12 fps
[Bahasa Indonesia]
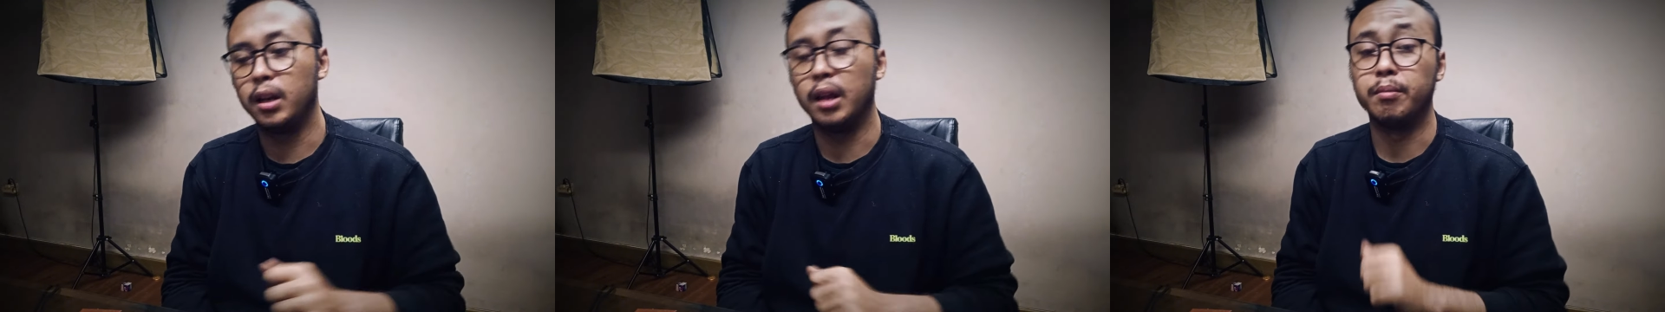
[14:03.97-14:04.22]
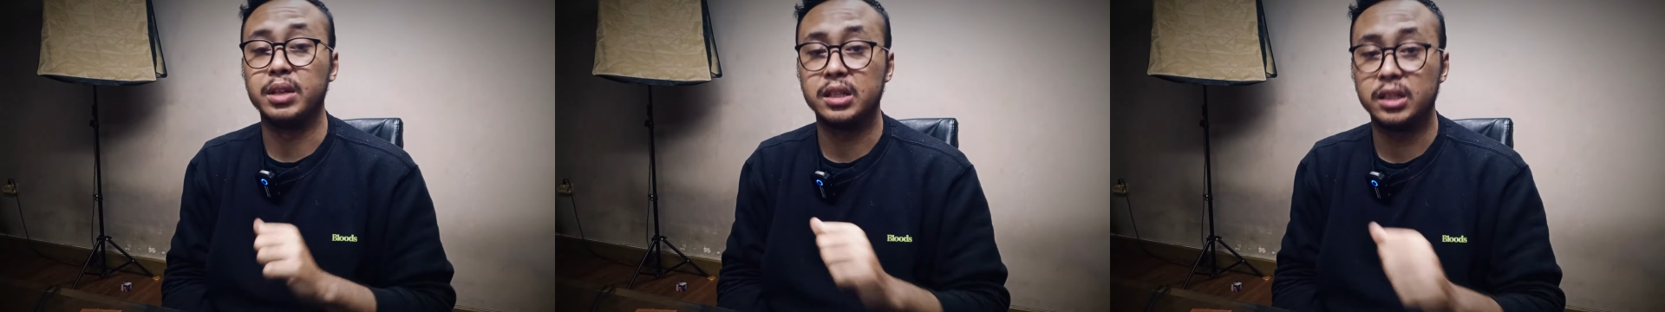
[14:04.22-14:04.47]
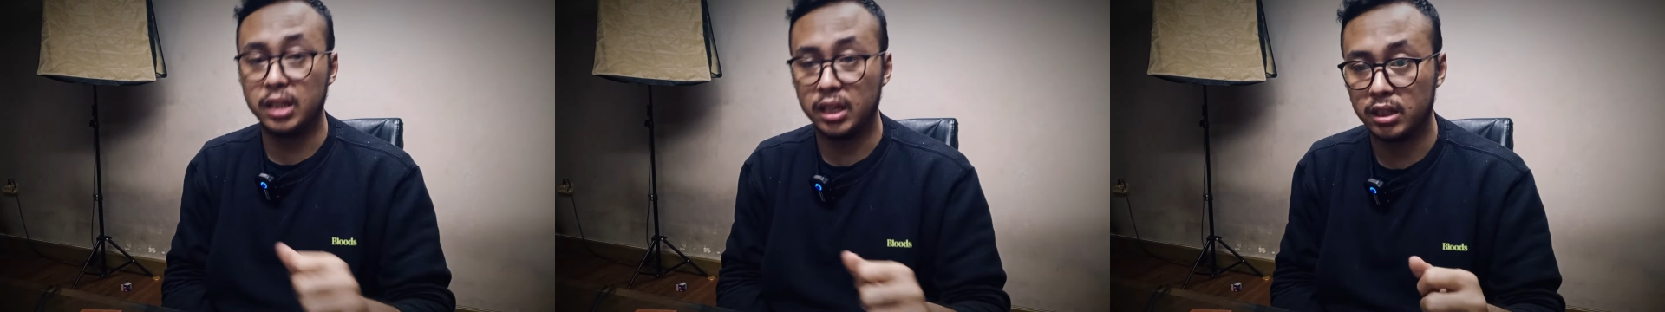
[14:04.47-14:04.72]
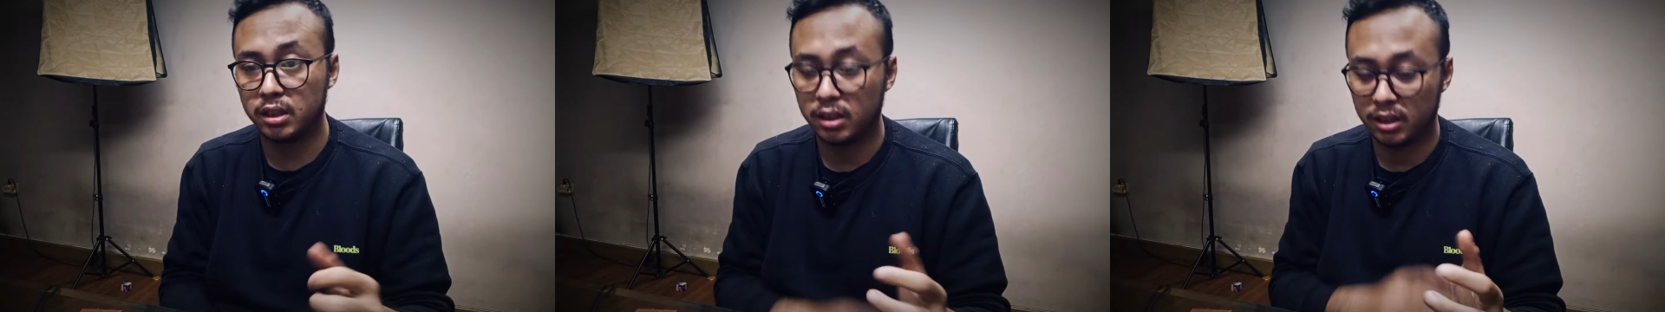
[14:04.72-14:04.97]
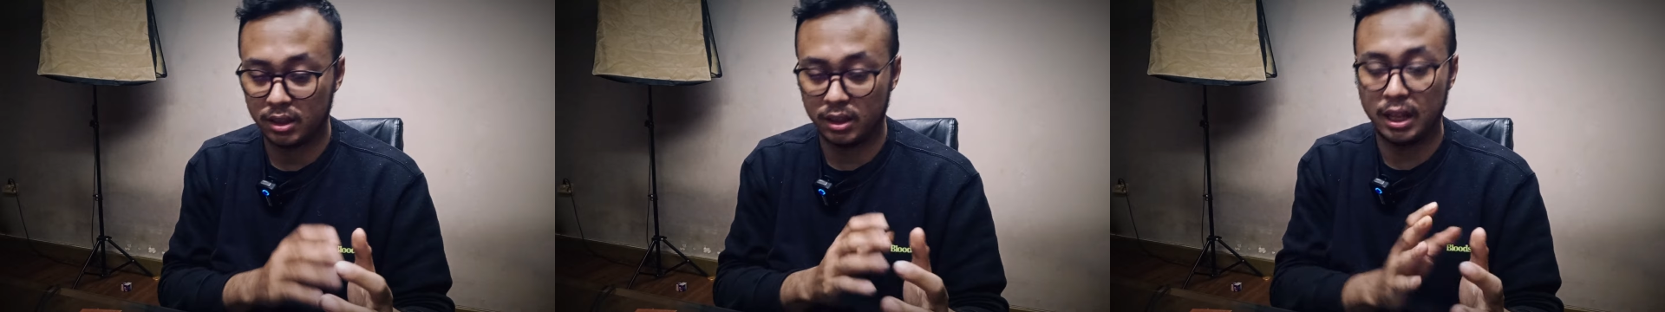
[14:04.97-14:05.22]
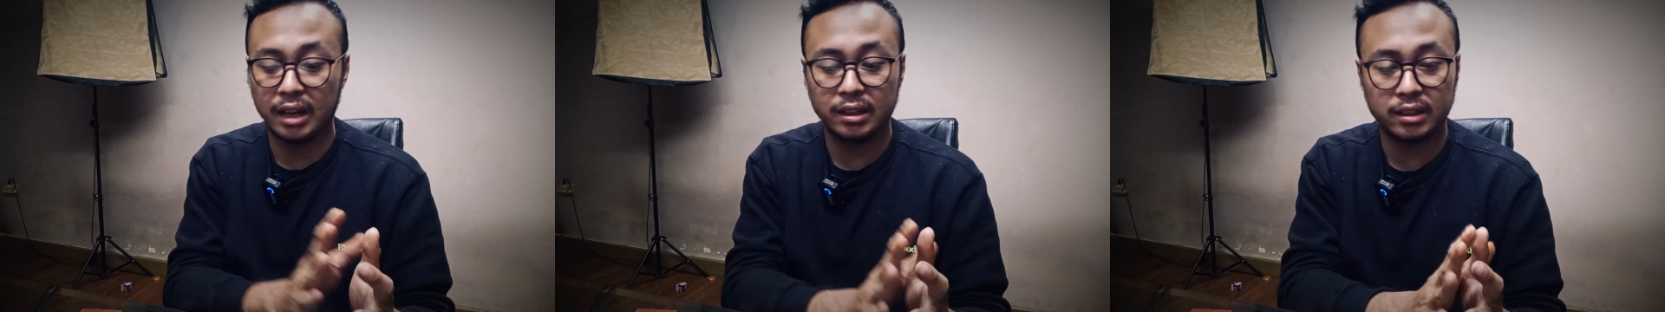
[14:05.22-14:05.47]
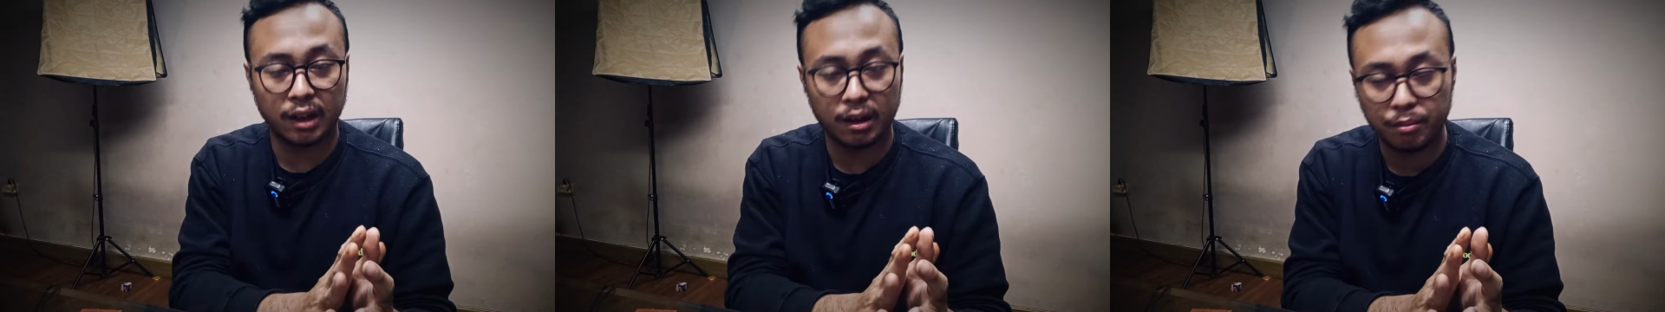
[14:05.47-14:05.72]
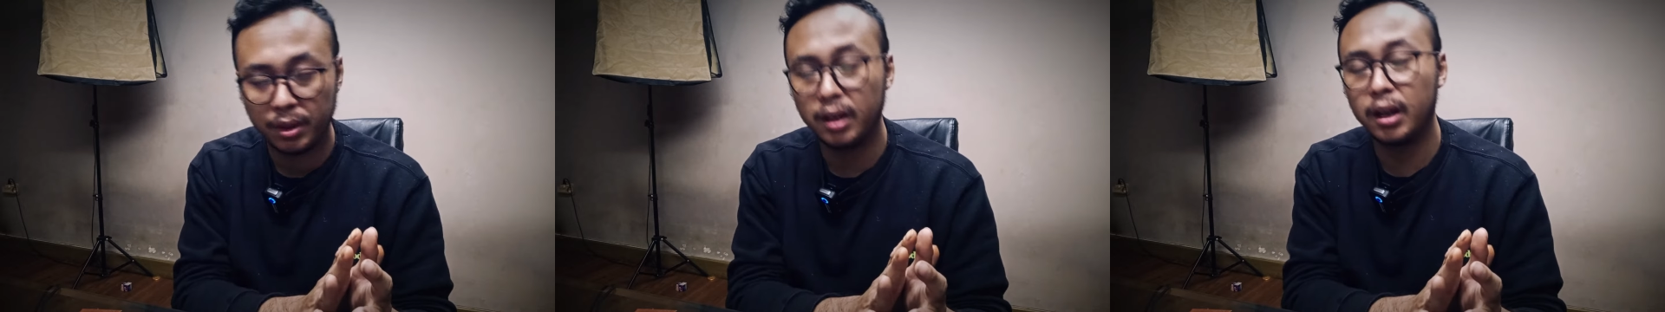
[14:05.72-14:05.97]
dan mistis dan
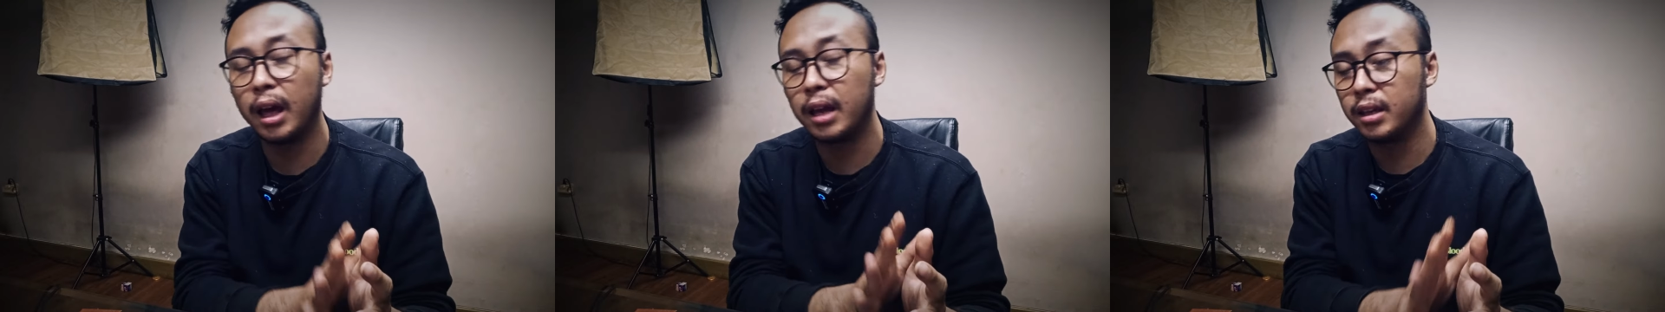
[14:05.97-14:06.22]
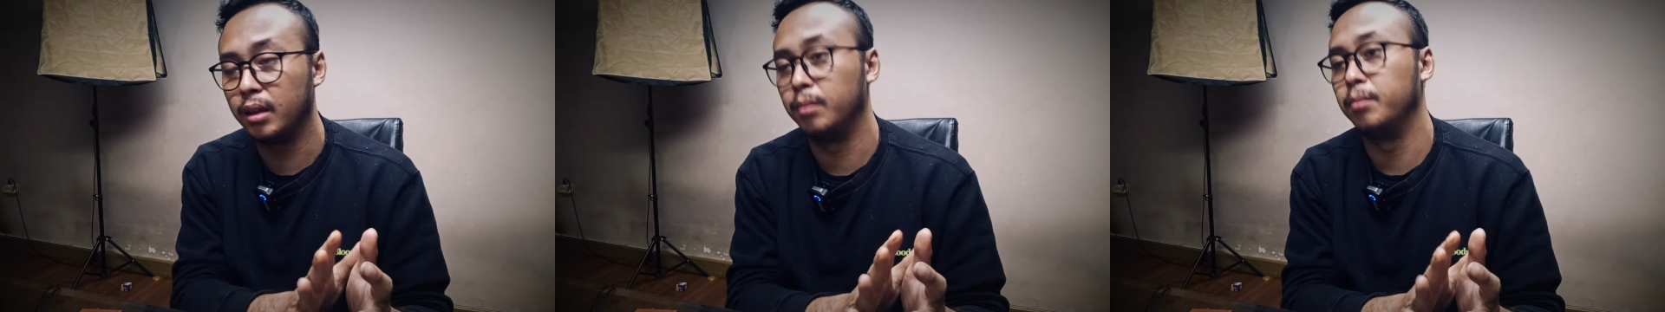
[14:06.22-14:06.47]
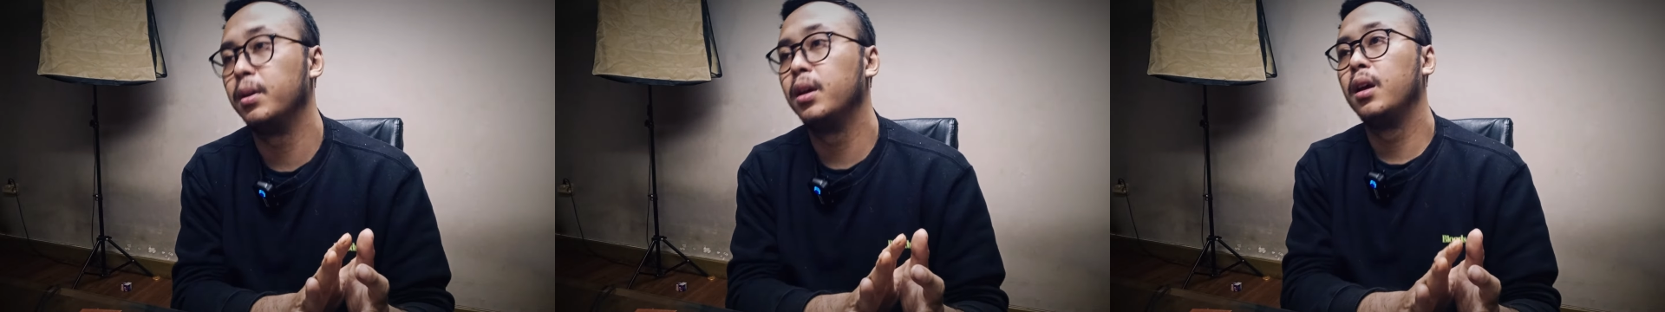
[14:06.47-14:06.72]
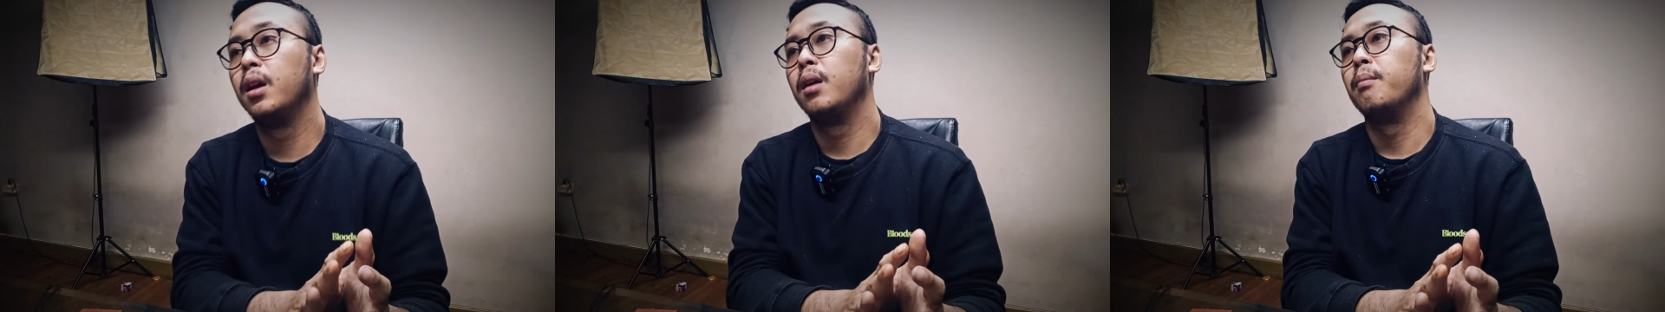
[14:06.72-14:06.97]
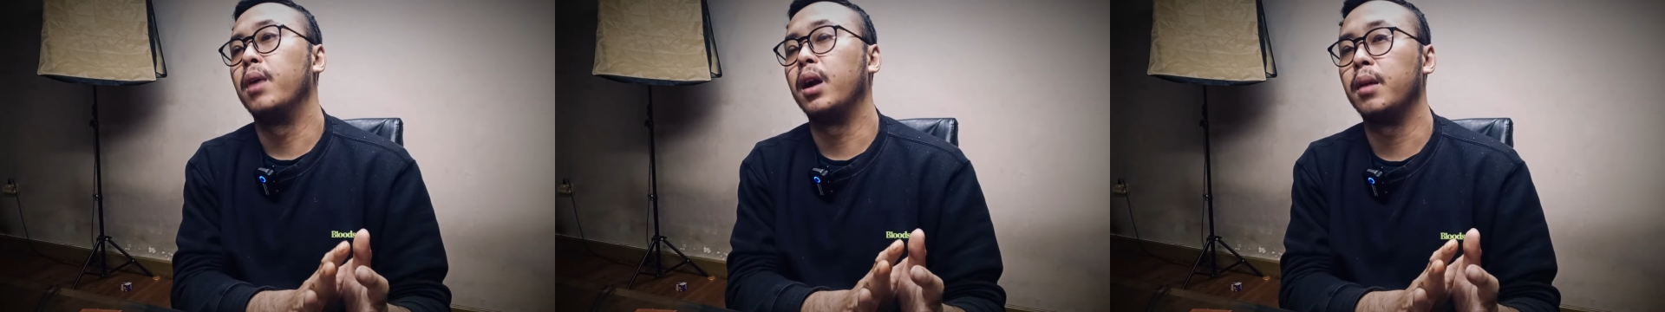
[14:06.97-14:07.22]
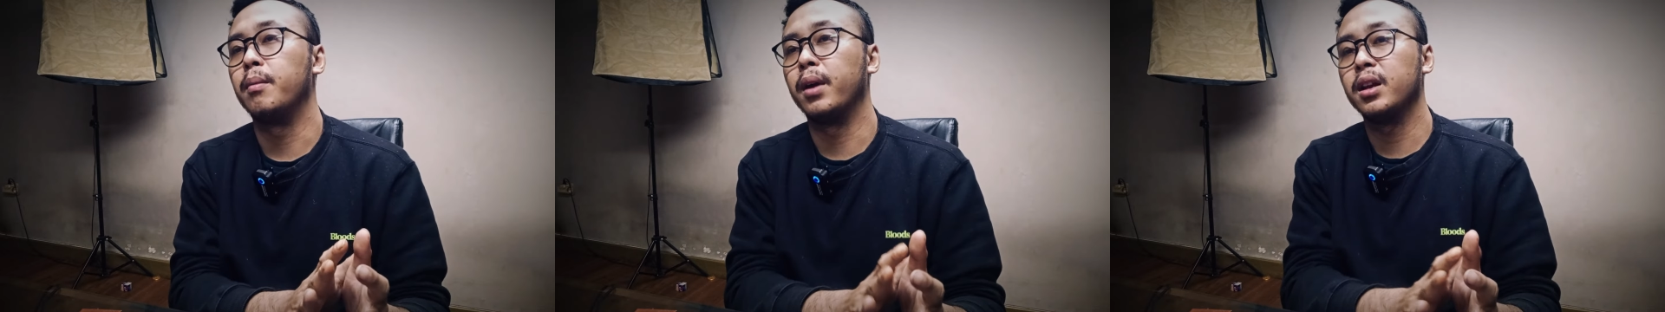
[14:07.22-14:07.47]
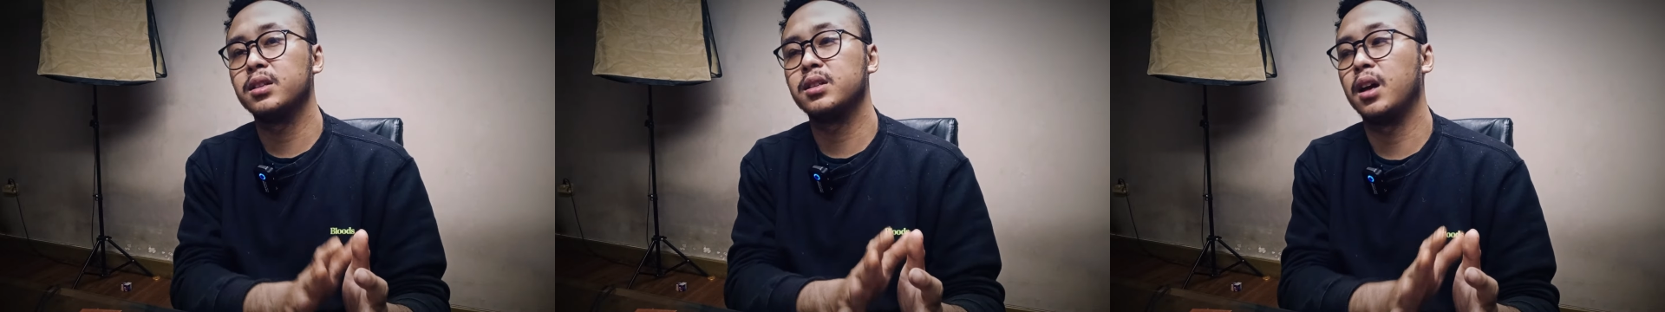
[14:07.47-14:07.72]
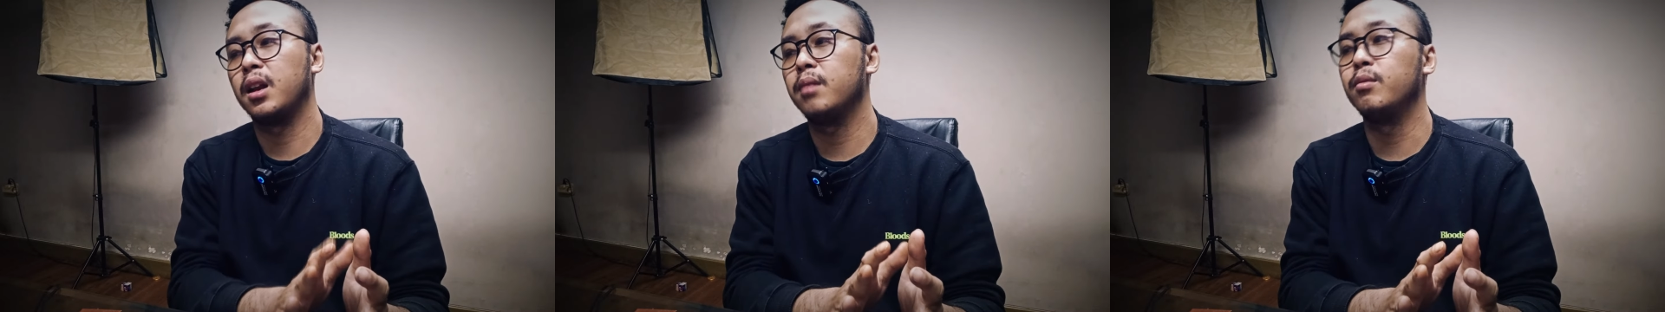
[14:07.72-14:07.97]
terlebih lagi bagaimana
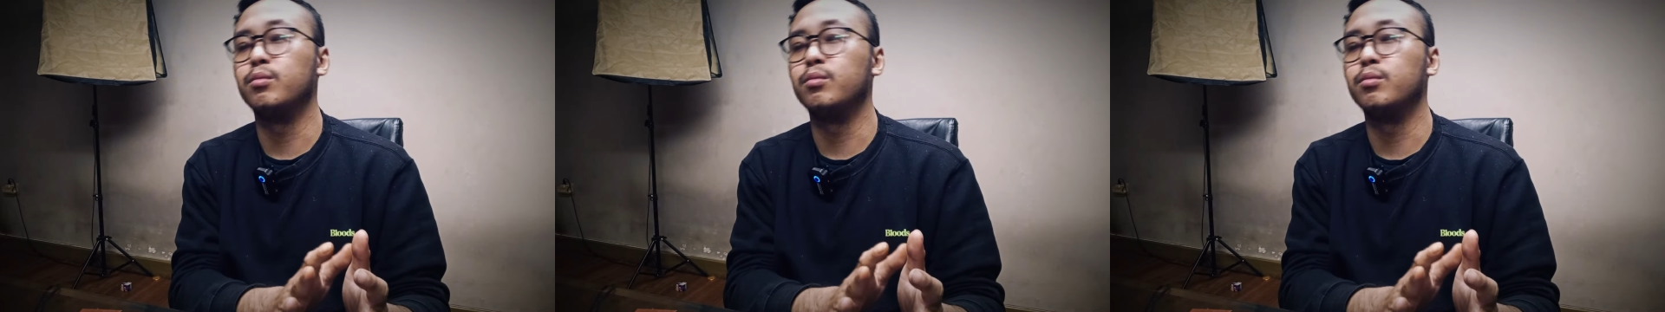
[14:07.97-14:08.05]
cara